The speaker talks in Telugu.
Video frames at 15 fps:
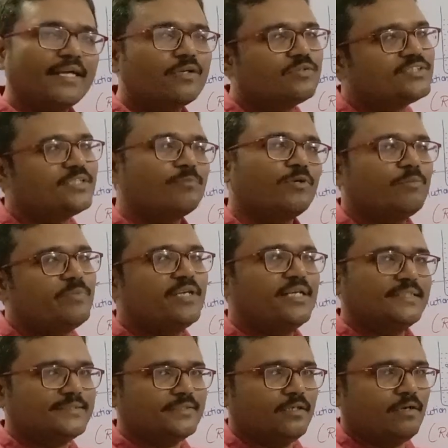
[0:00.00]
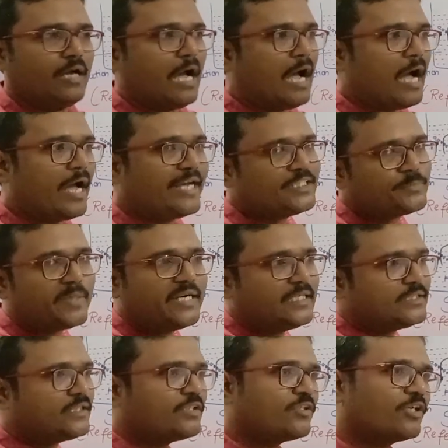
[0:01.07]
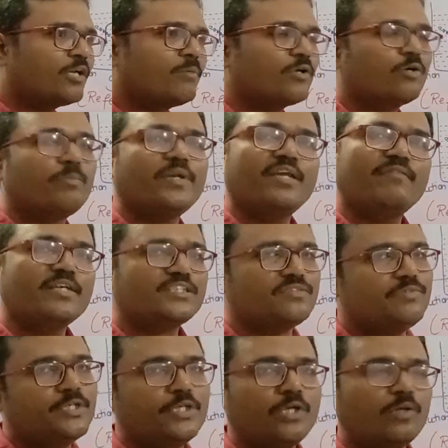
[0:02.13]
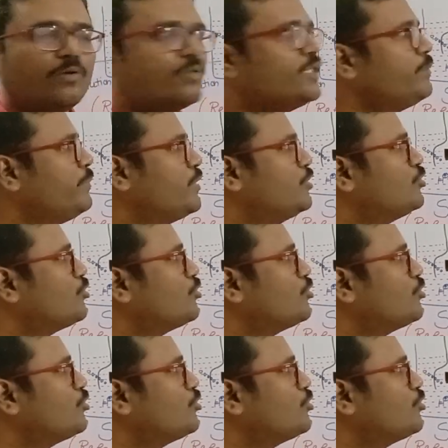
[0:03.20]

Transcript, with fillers: నెగిటివ్ సింబల్ మీరు ఇస్తారు ఆ ఎక్స్ప్లెనేషన్ అంతా కూడా మనకు ప్రీవియస్ వీడియోలో ఉంది మీరు